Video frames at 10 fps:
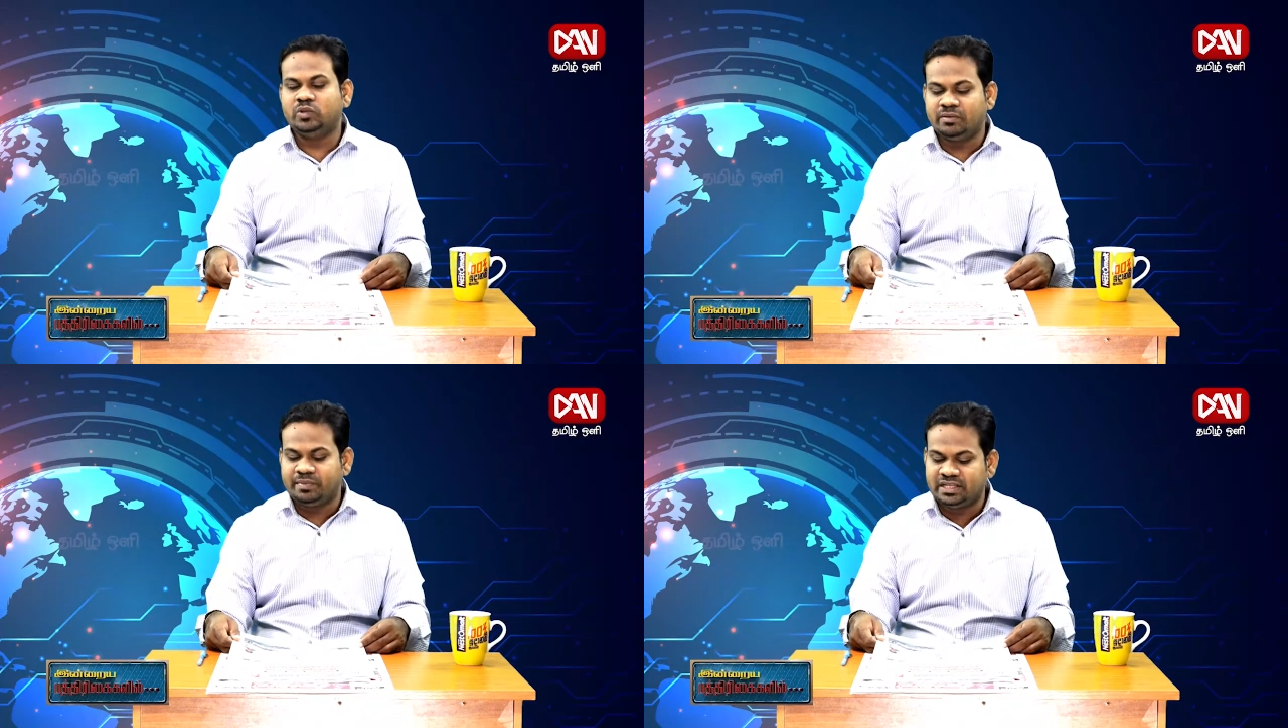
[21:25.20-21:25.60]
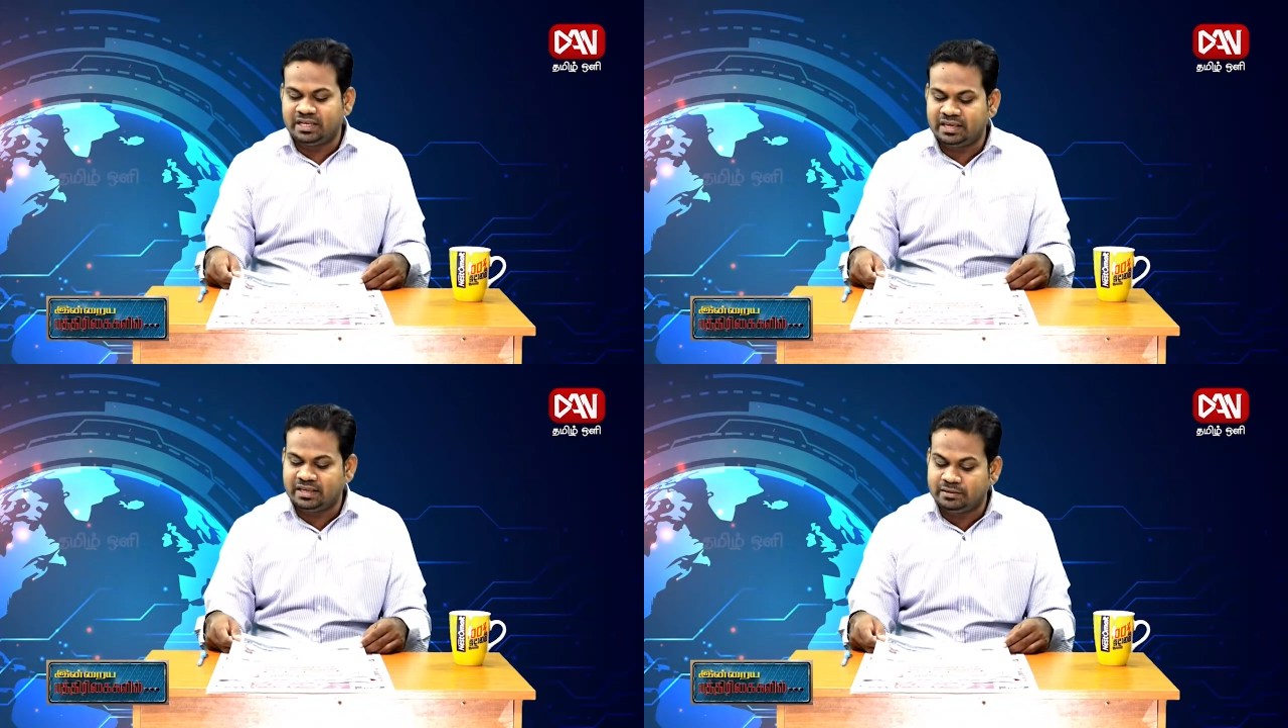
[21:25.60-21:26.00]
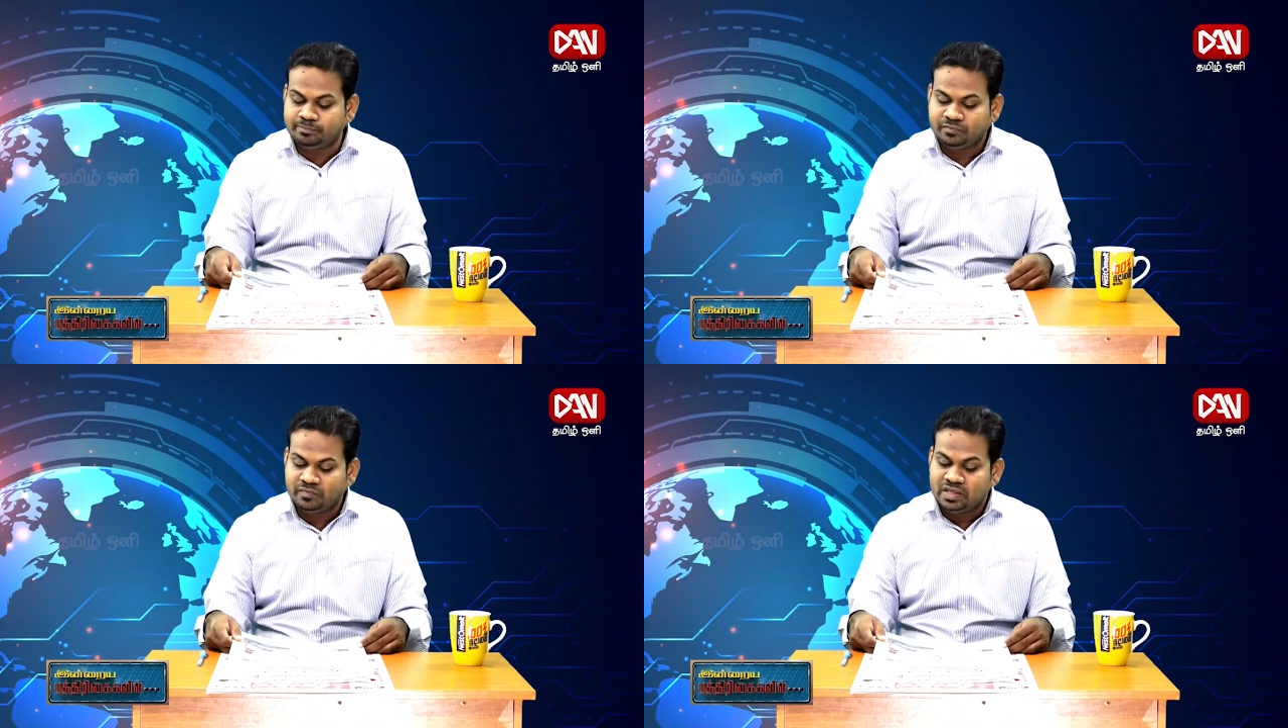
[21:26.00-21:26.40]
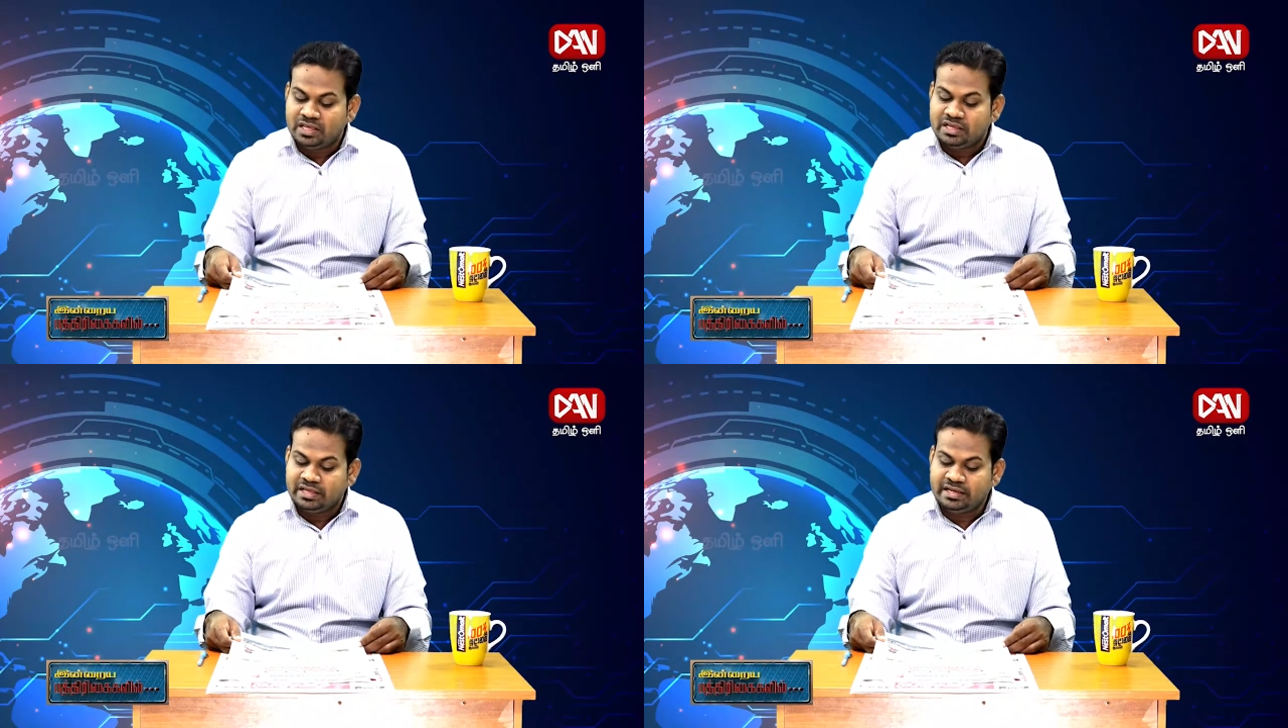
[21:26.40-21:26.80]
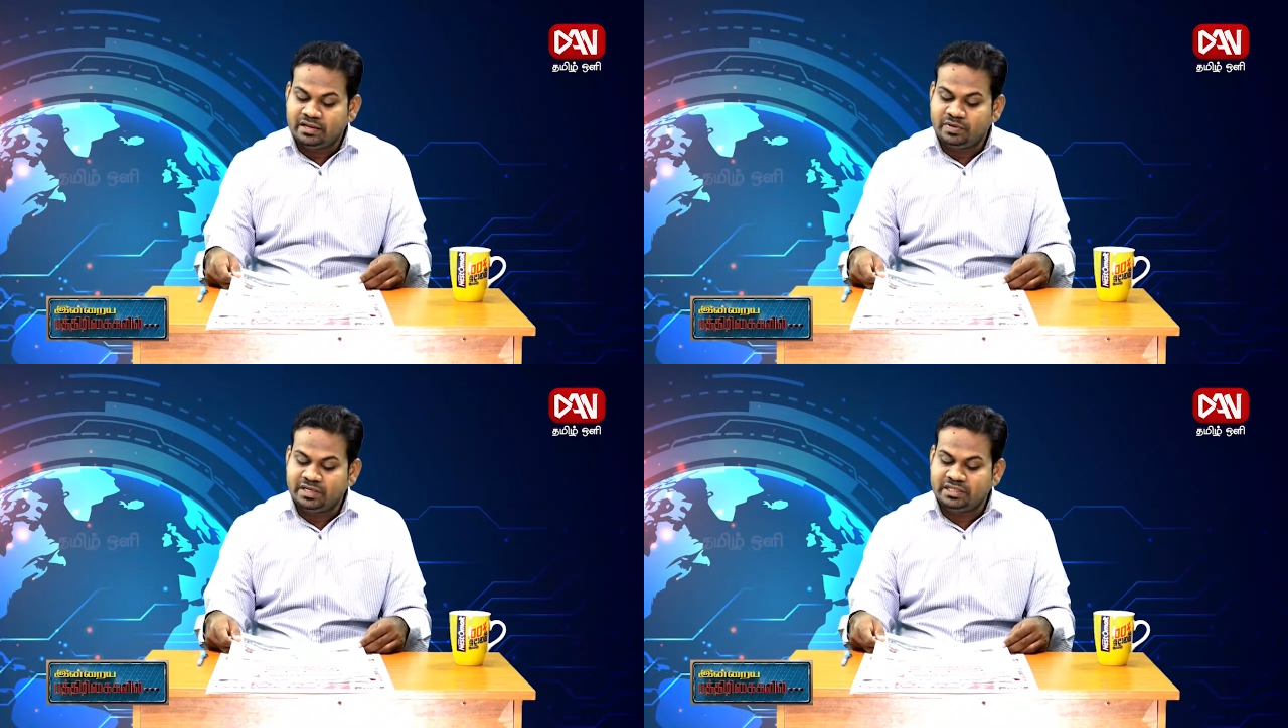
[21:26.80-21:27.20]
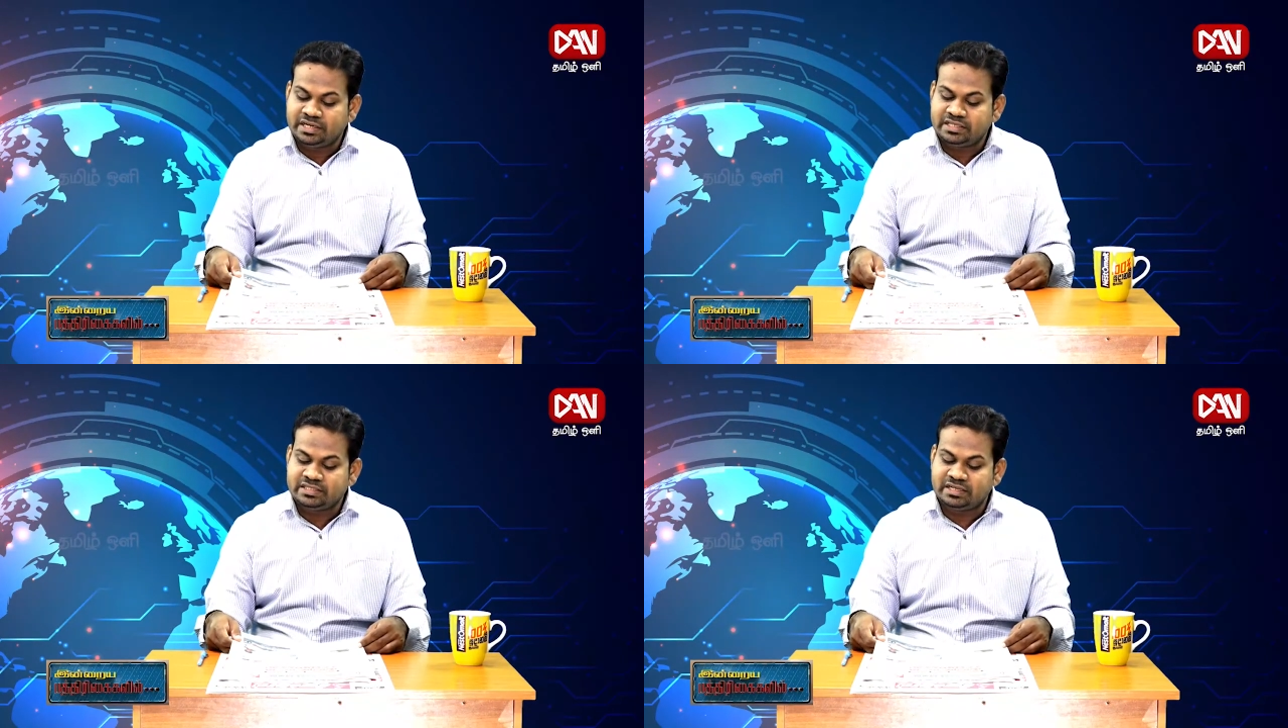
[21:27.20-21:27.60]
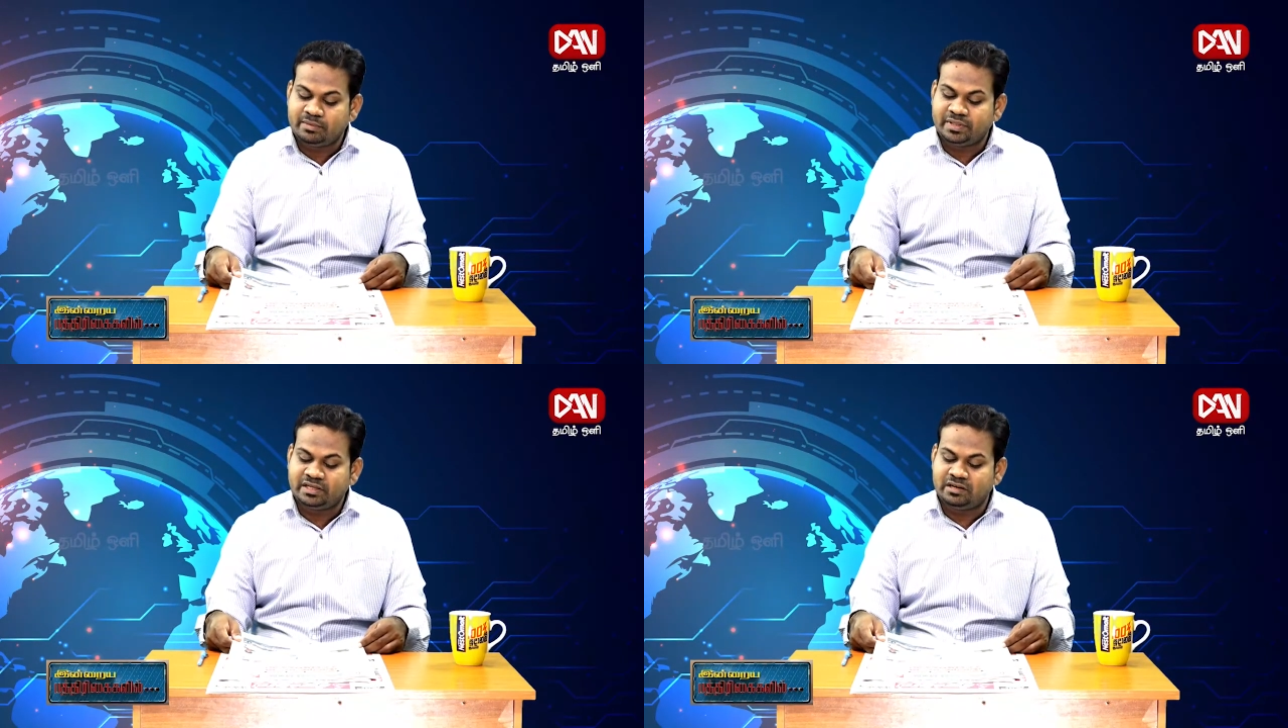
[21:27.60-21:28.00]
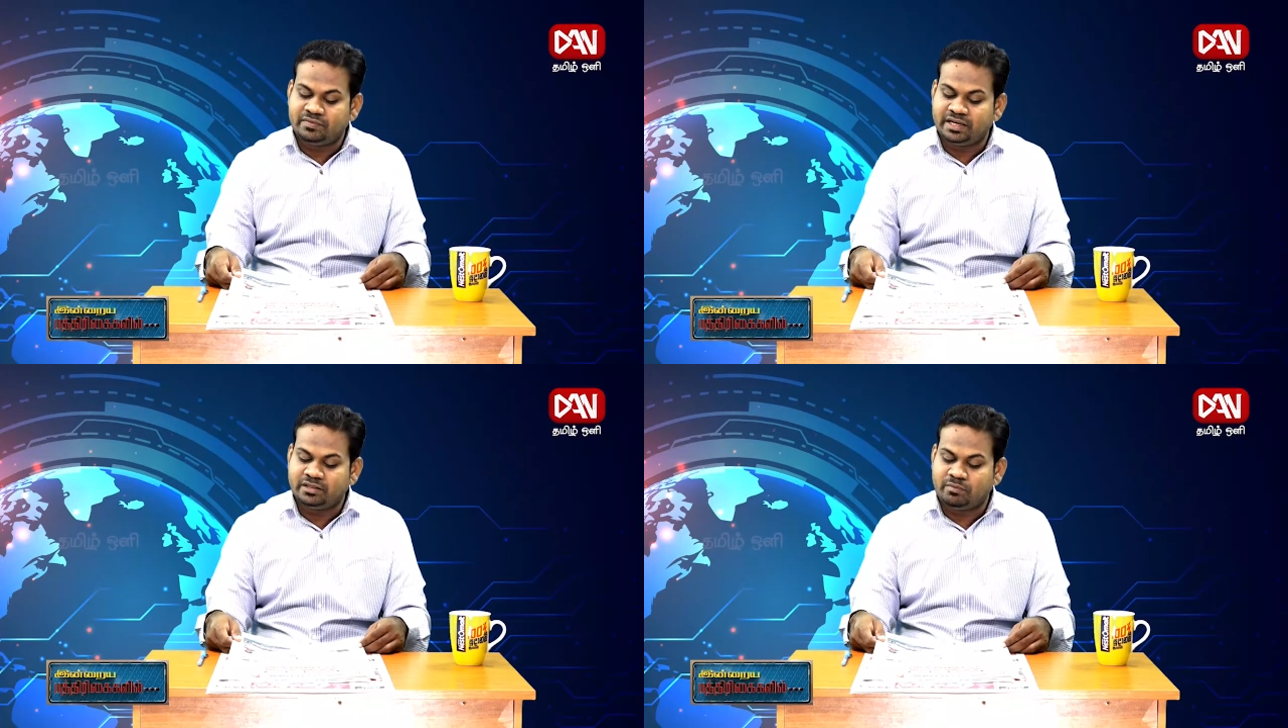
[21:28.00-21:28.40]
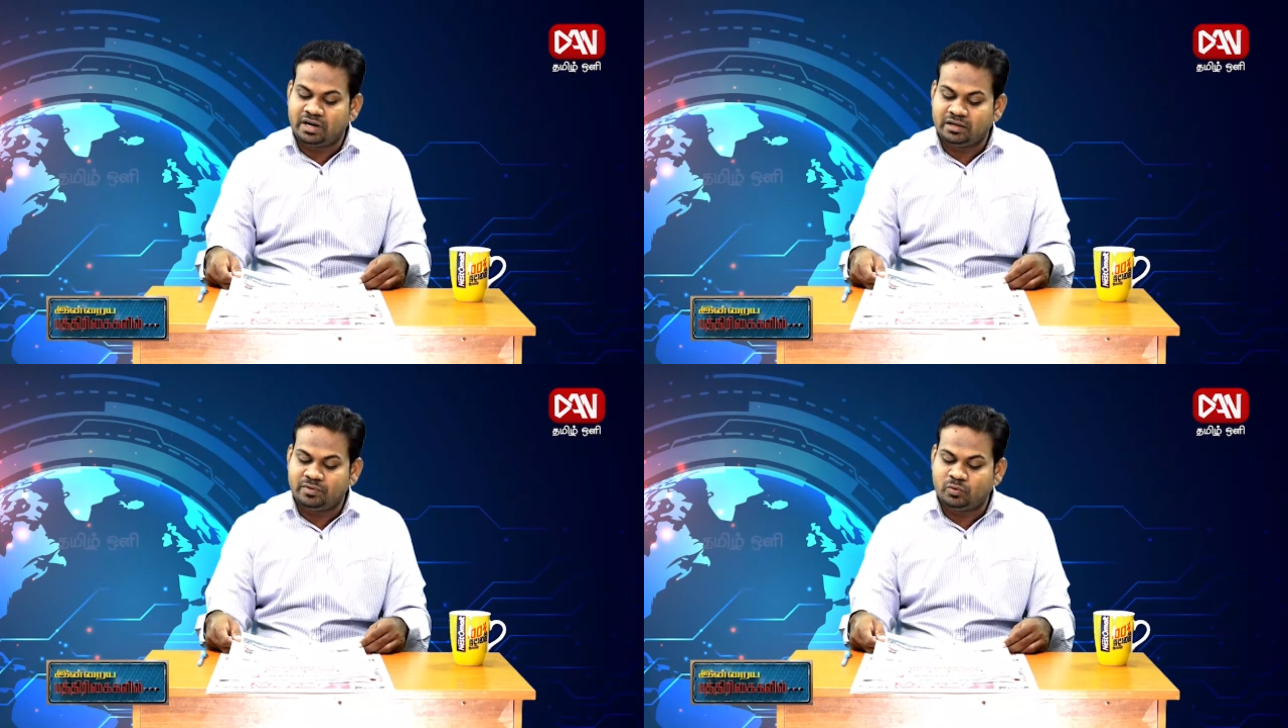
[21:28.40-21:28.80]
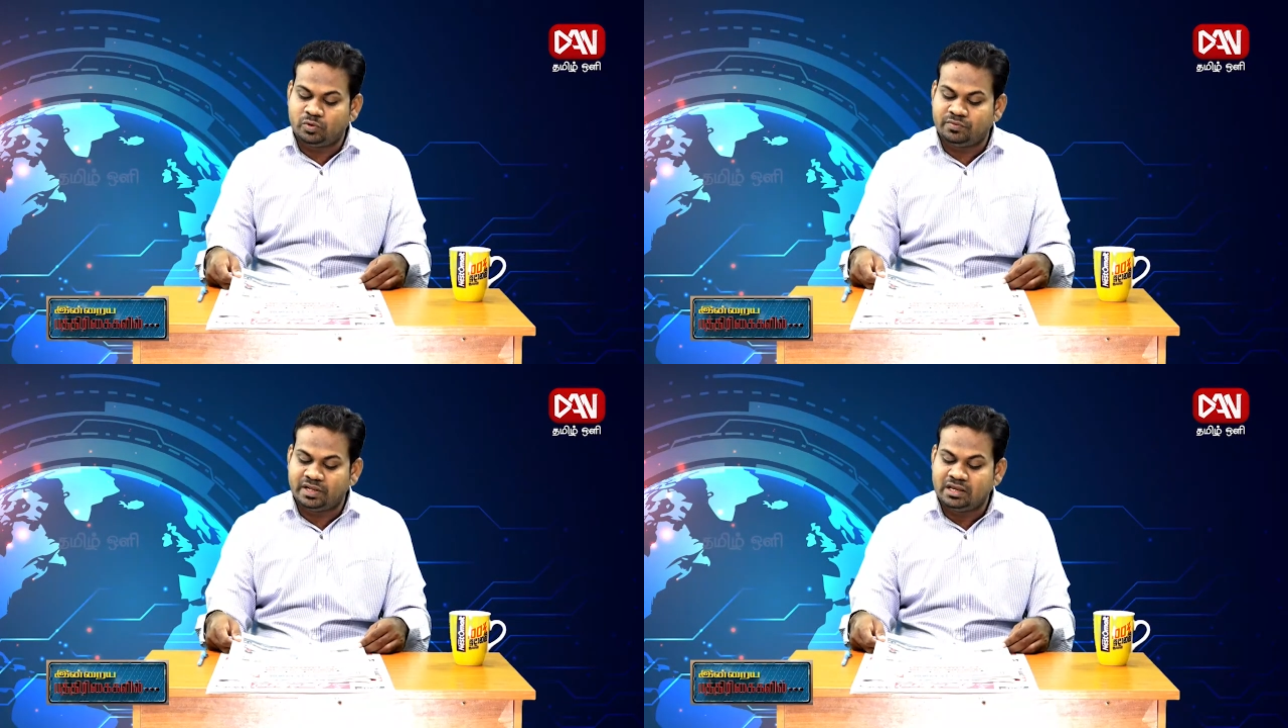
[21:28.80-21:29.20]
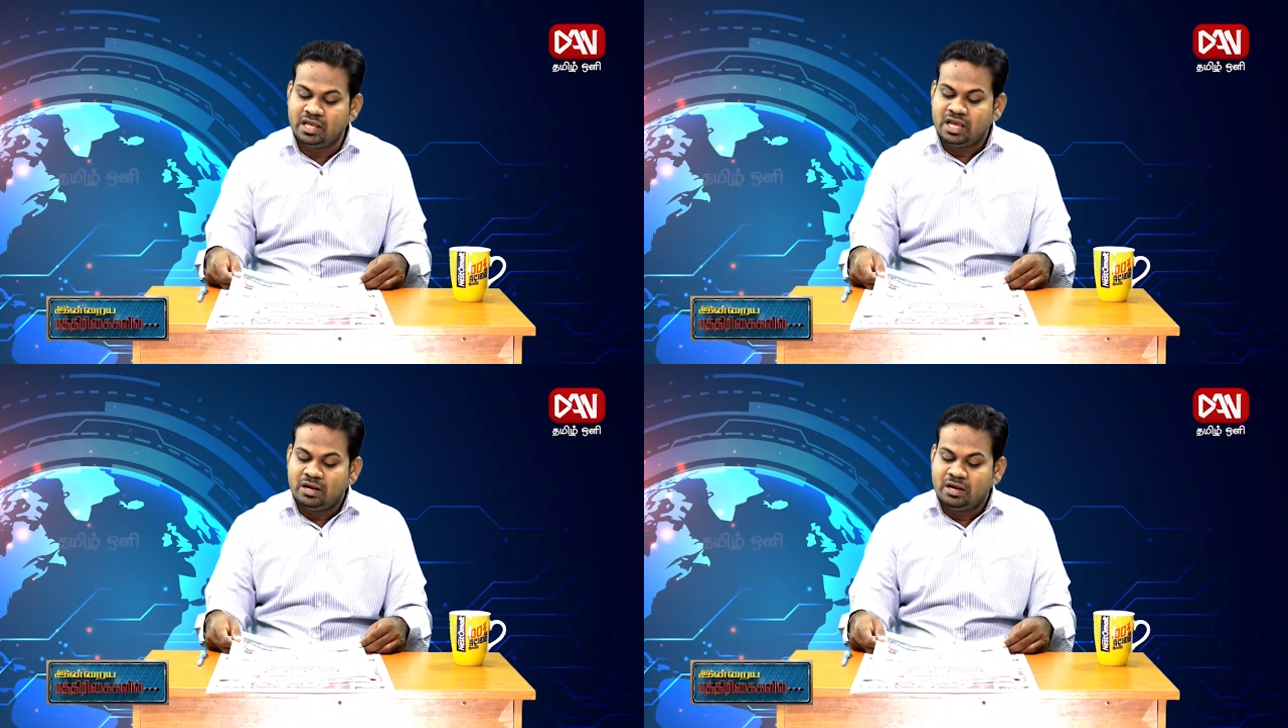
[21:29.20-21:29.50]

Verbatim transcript: உதயம் பத்திரிகையில் இரவு நித்திரைக்கு சென்ற பதினேழு வயது மாணவன் ஒருவர்